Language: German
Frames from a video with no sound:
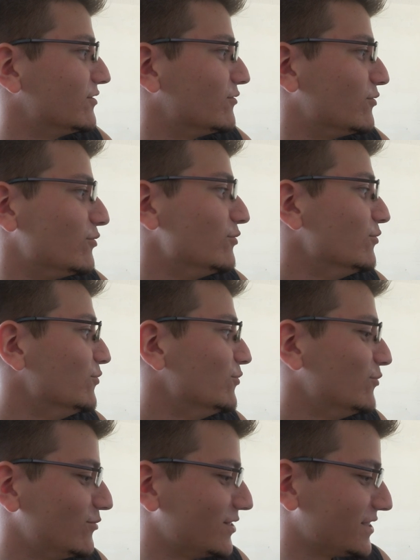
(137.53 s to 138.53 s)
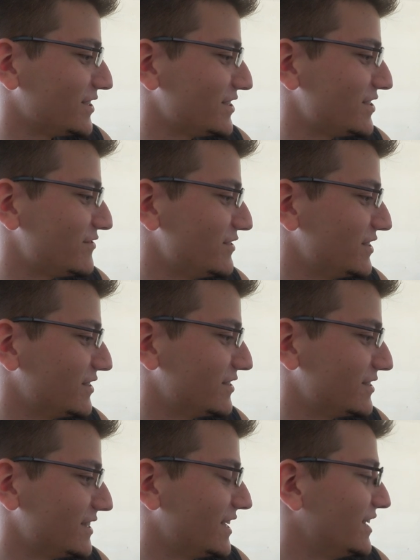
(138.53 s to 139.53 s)
Oh, da ist es wieder.
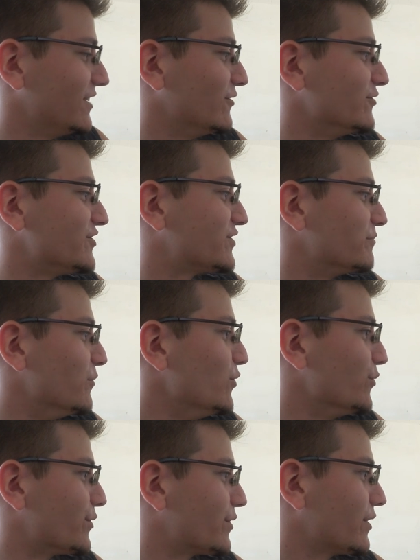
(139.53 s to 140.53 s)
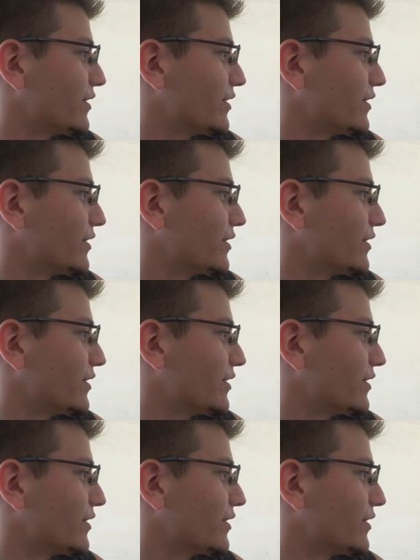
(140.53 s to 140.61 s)
Und Smooth.